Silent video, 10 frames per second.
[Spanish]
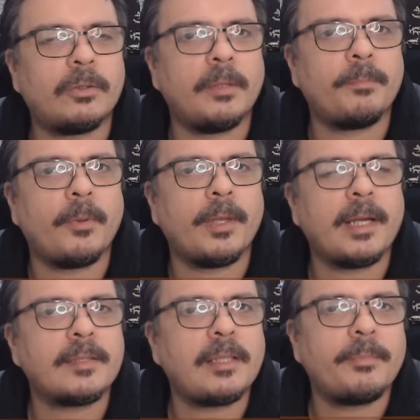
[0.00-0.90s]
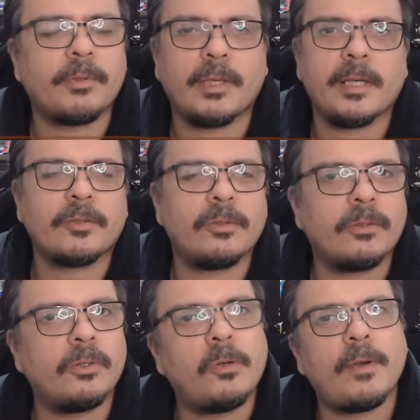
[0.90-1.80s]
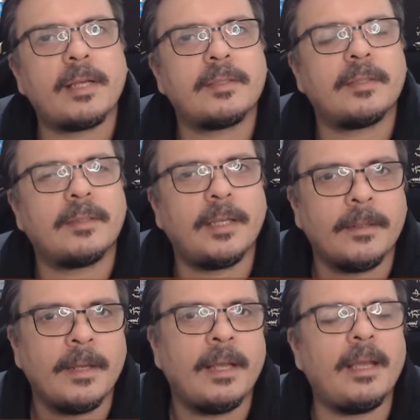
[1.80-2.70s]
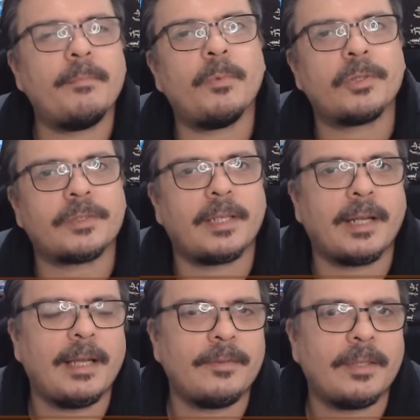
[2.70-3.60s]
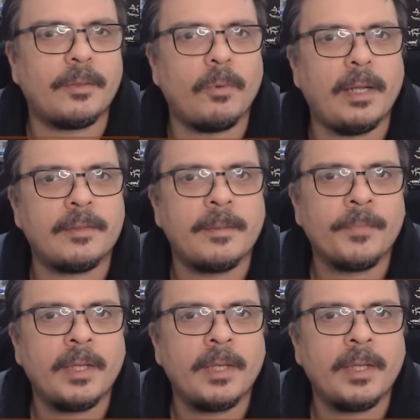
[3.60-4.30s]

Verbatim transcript: tiempos de caza porque eso no va a existir en Monster Hunter Wilds.